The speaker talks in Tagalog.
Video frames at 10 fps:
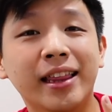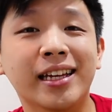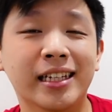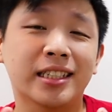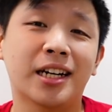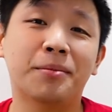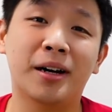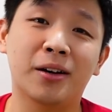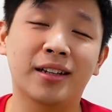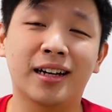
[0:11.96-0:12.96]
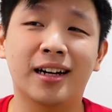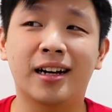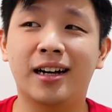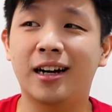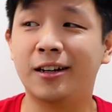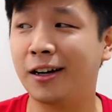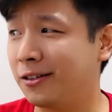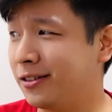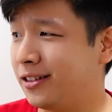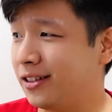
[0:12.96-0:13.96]
think it's about uh,
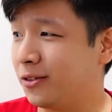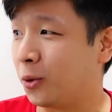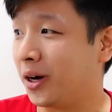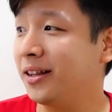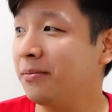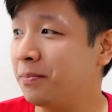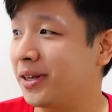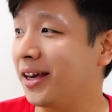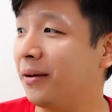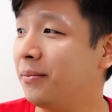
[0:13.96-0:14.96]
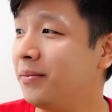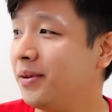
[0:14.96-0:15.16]
around 1pm.